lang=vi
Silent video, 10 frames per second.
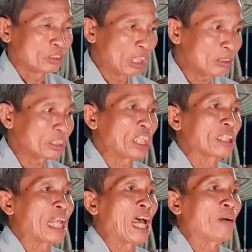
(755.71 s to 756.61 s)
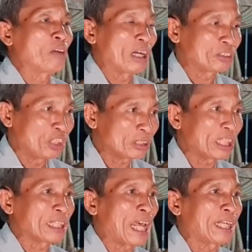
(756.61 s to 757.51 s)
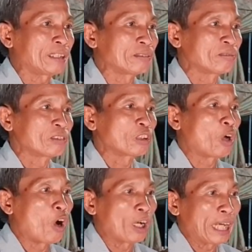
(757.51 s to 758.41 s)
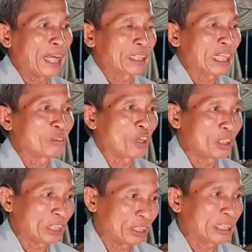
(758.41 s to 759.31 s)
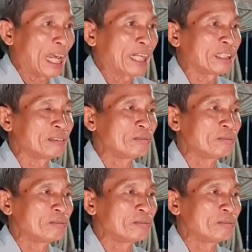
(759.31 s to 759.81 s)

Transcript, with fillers: tất nhiên là phật rước đi ngay còn nghe theo nó khiến sai